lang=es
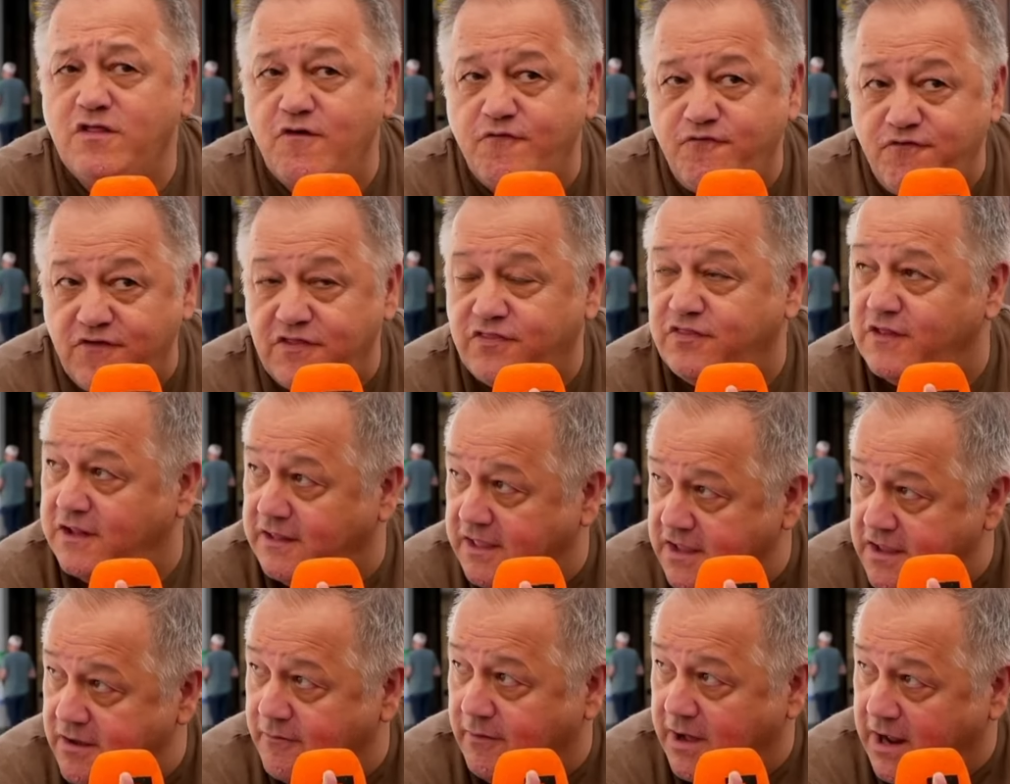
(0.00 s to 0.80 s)
difícil
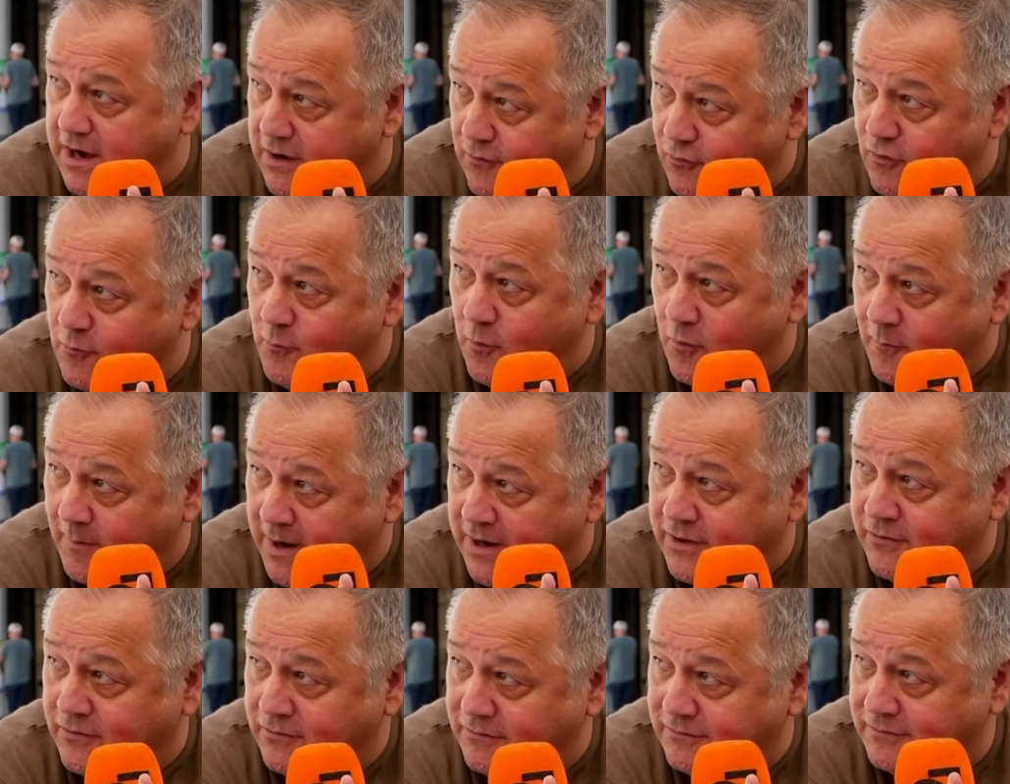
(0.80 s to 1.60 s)
de llevar el grupo
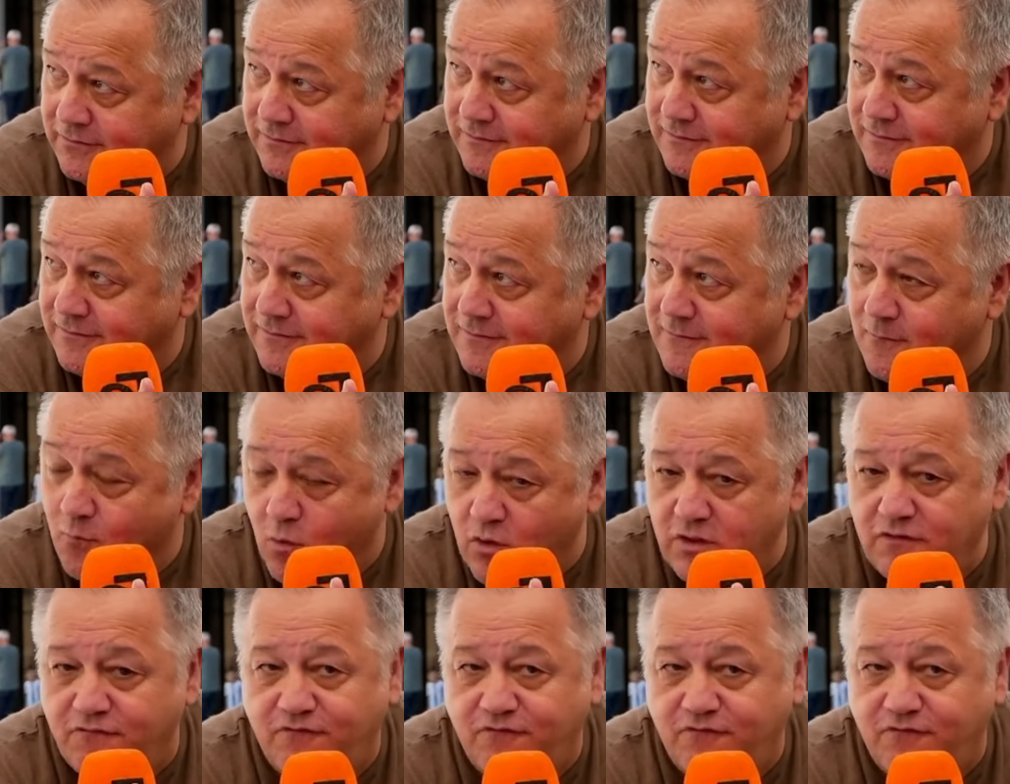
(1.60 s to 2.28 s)
humano. Muy bien. Muy